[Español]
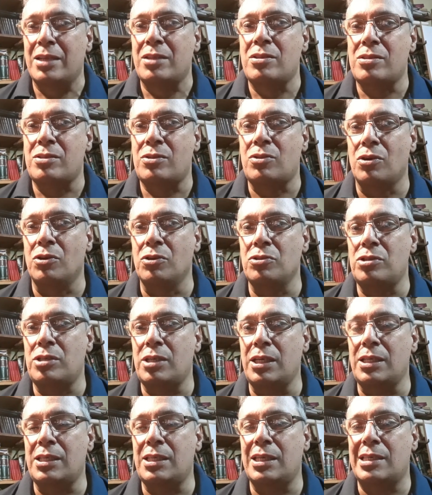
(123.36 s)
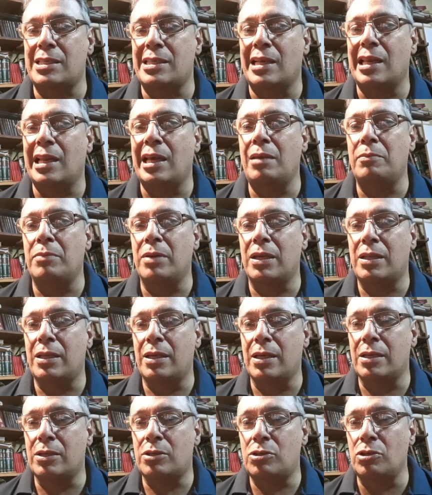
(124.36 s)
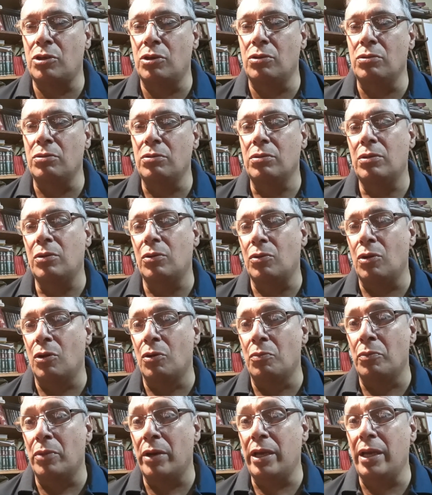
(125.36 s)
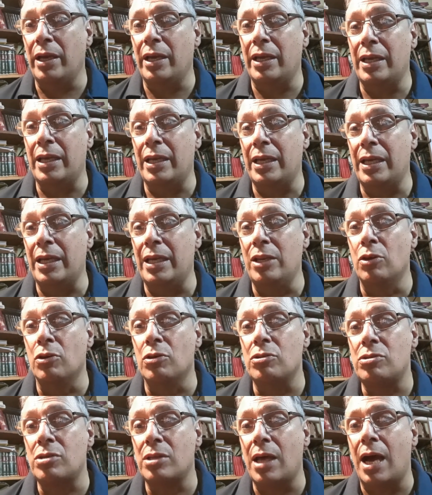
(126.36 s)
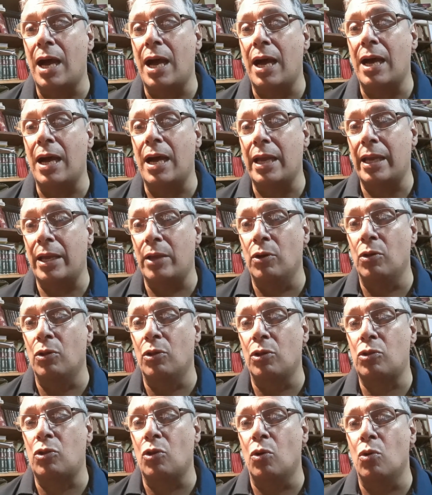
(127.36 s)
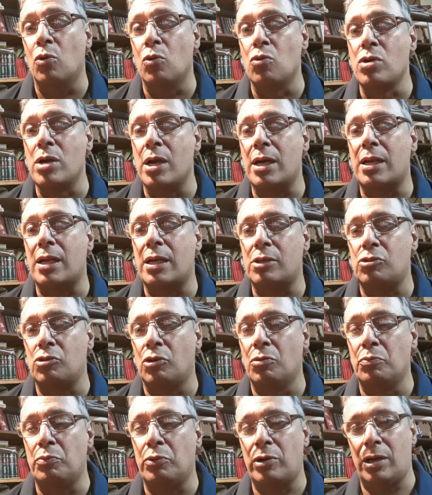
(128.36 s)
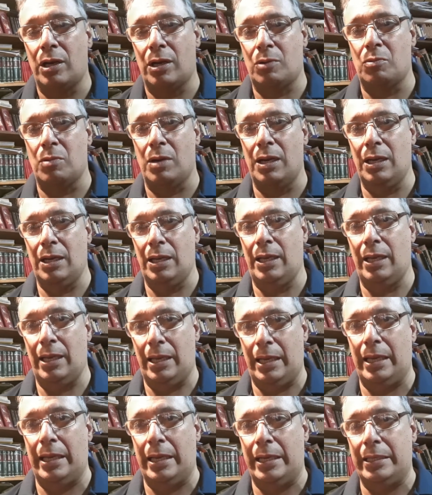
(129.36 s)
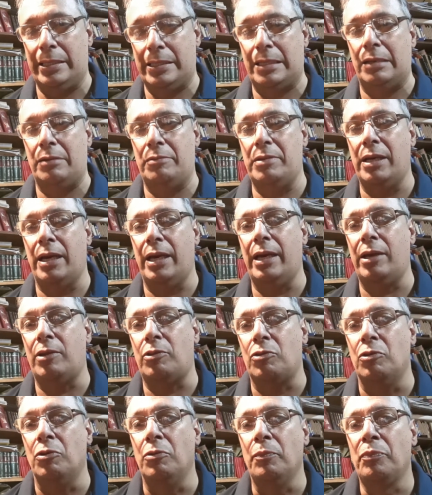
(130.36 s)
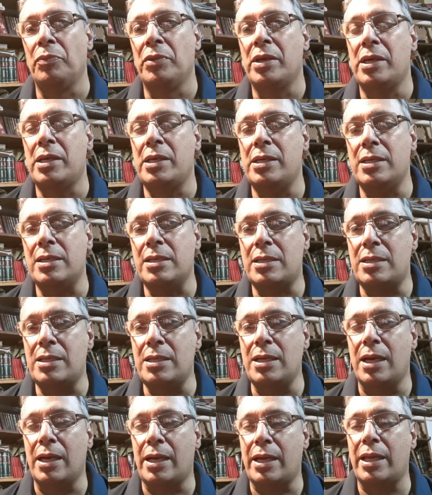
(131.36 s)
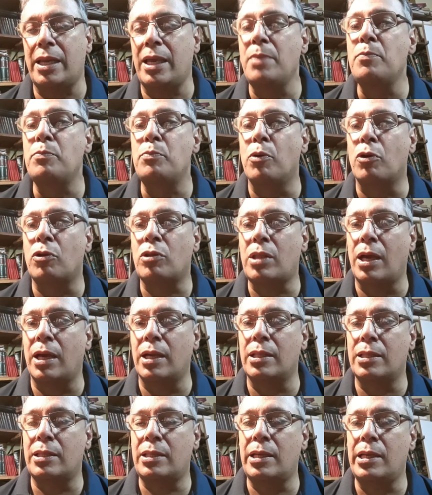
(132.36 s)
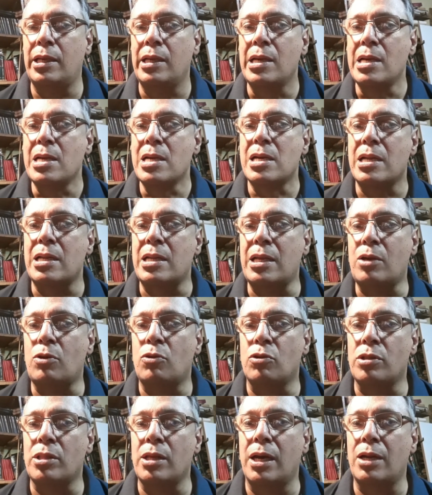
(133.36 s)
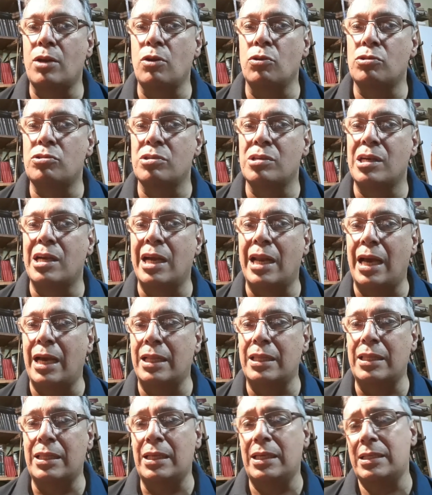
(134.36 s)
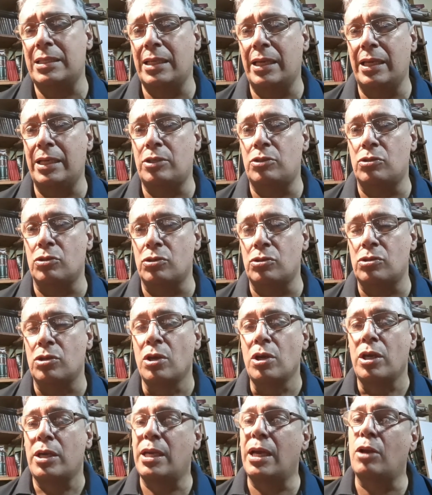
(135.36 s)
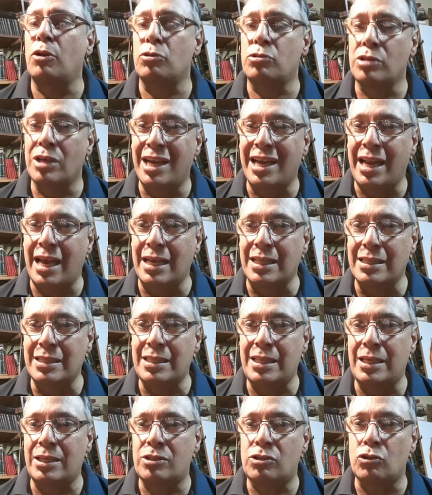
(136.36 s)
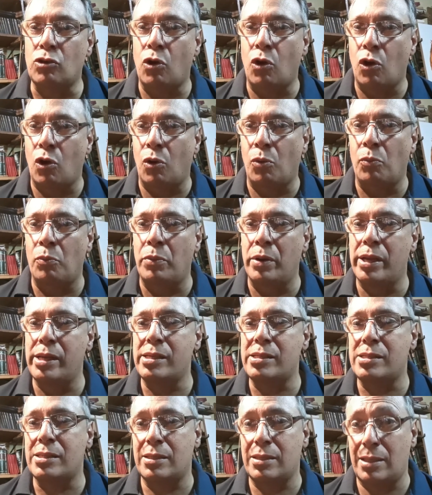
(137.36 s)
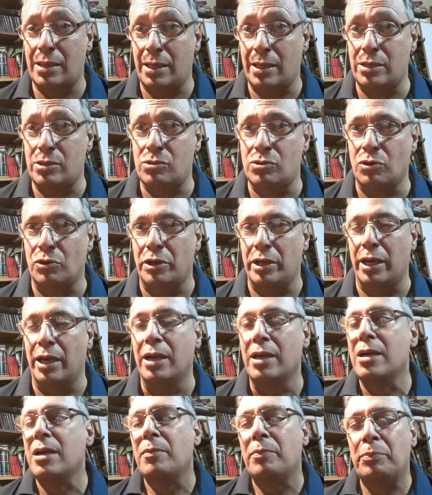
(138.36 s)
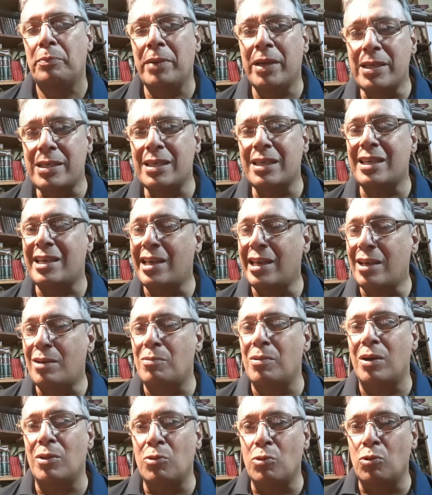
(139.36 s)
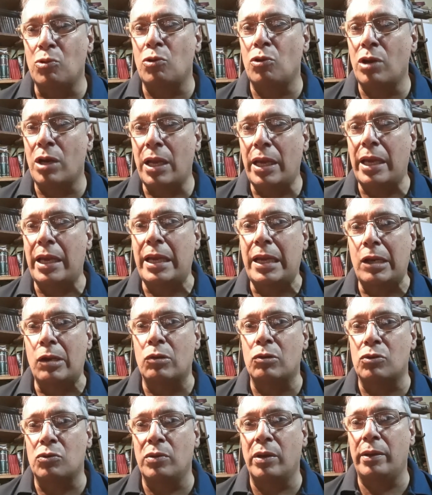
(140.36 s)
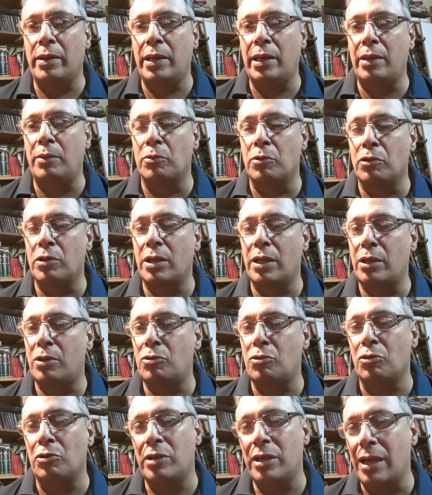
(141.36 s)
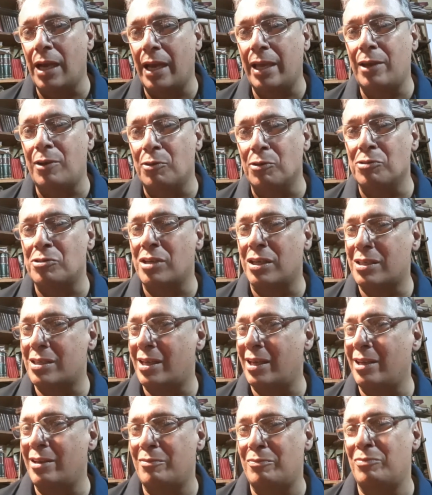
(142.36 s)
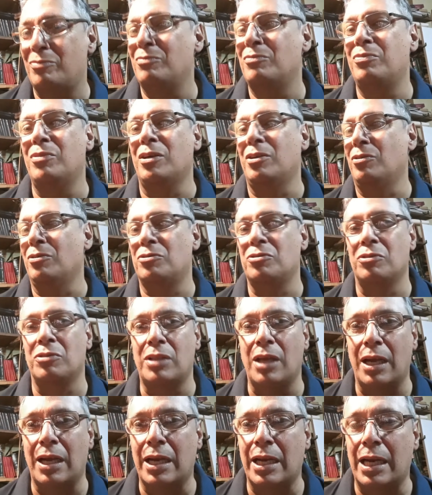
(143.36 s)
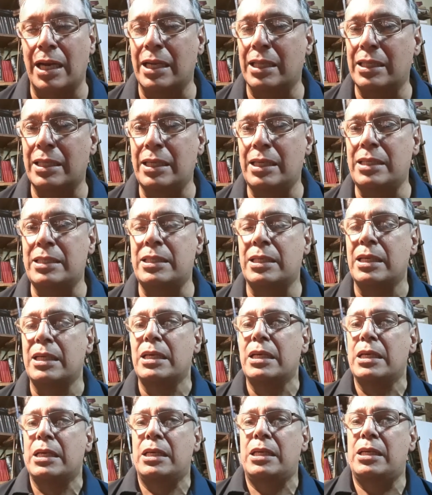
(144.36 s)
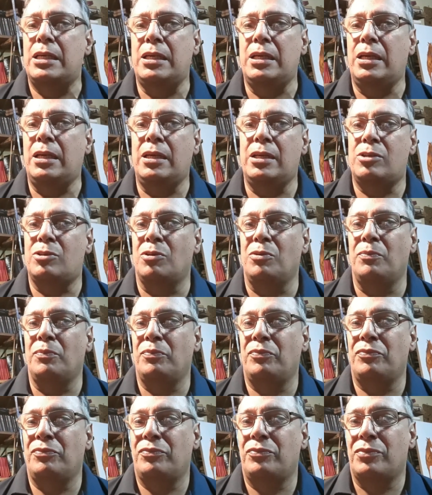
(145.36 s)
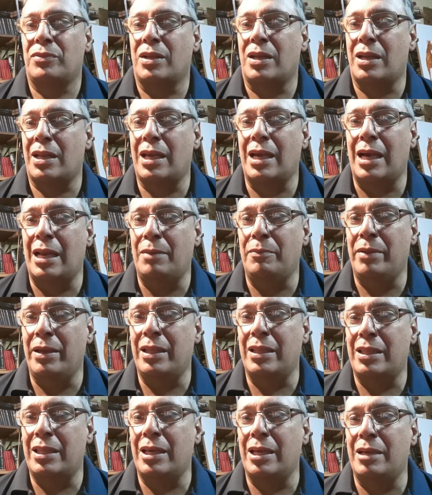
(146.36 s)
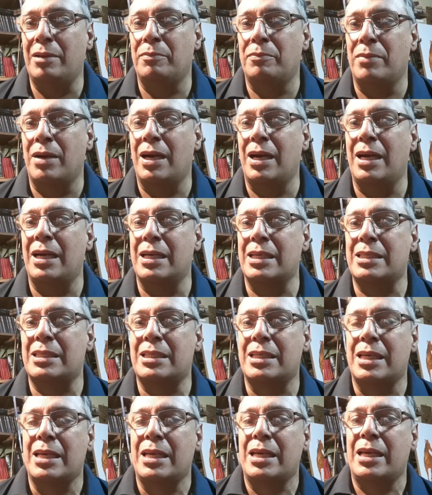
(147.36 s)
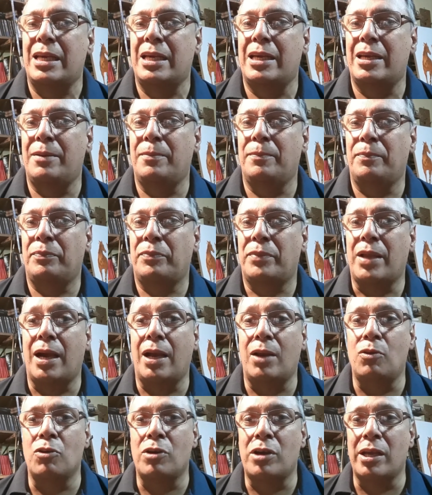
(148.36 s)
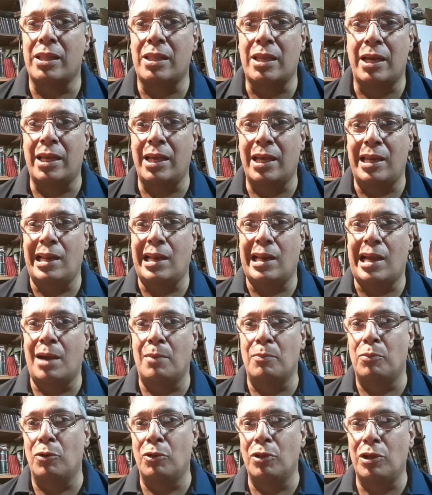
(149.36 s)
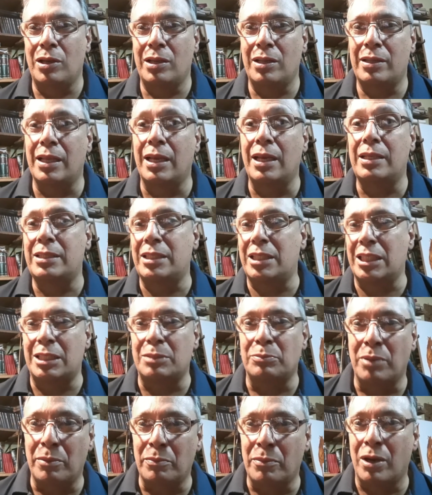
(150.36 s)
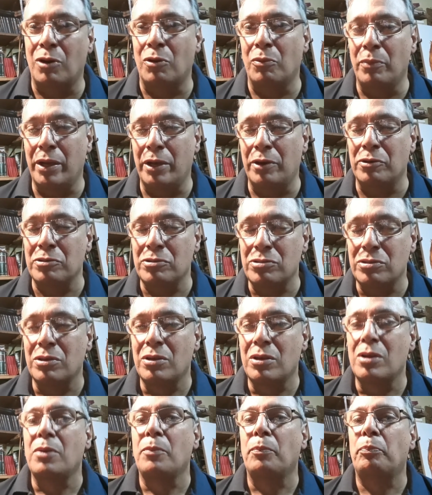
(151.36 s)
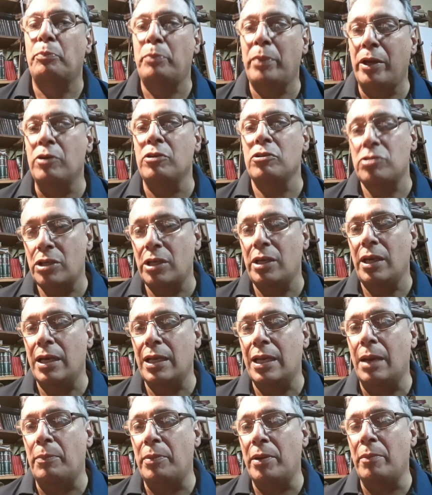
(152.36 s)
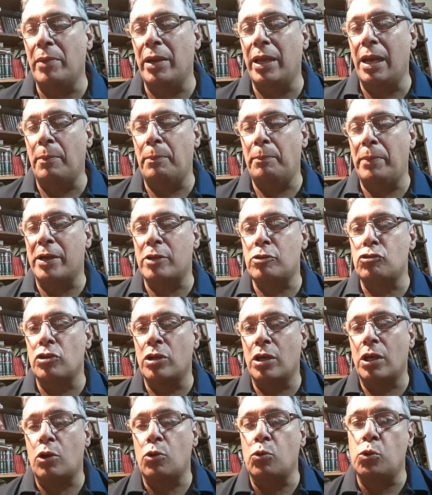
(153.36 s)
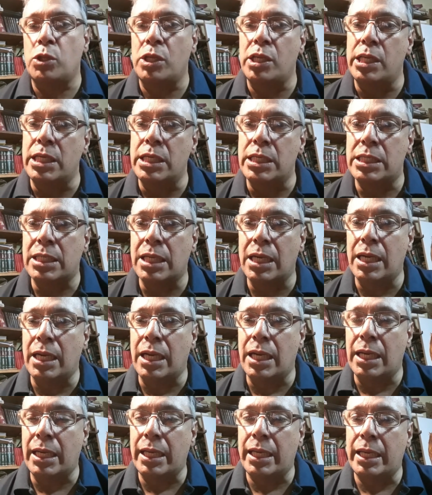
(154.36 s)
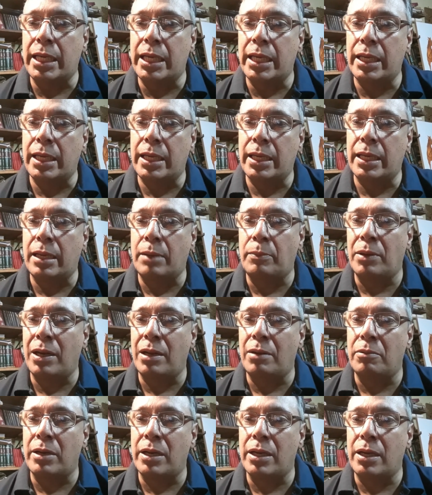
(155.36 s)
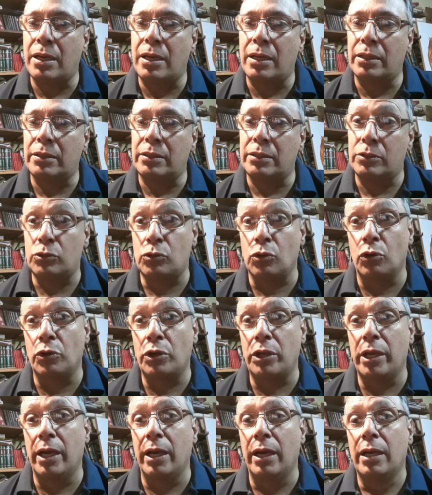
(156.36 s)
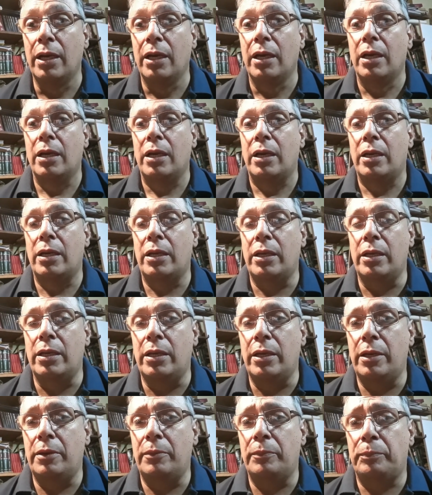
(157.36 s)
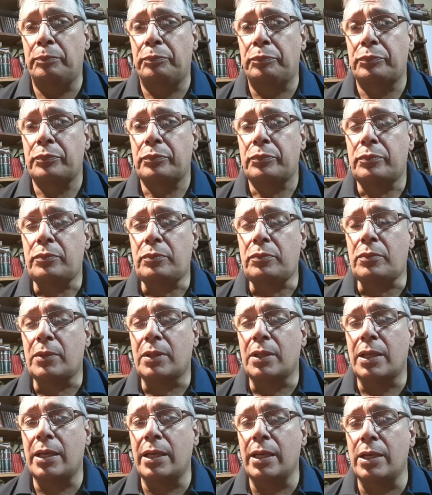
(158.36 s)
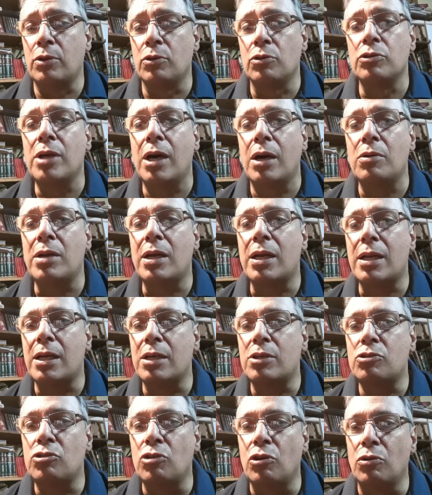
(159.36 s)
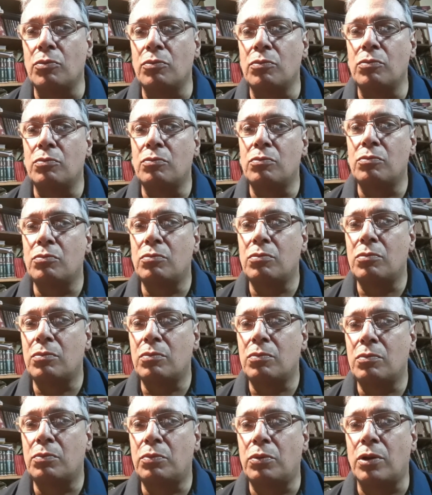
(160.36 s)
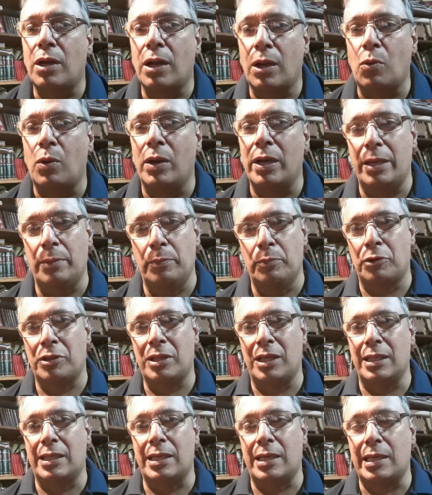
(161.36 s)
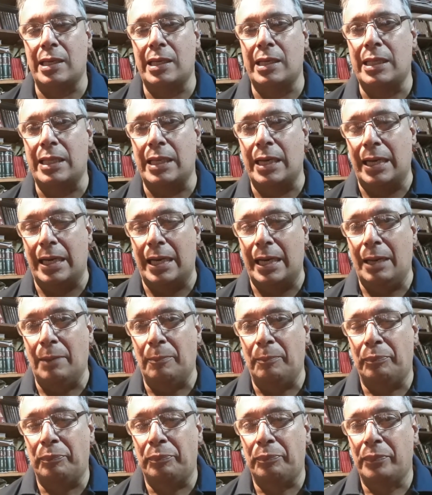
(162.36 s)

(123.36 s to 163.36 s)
Entonces es la investigación de un hombre y nos da Heródoto una razón por la cual él escribía esto y decía que era importante recordar los grandes hechos y a los grandes hombres de la historia. Pese que cuando uno lee los nueve libros de la historia hay cosas que pues no son tan grandes y, son realmente más eh, algo que entraría en el campo del, chisme más o menos. Pero sí es la primera persona que utiliza eh, la palabra historia y que nos da una razón por la cual es importante registrarla.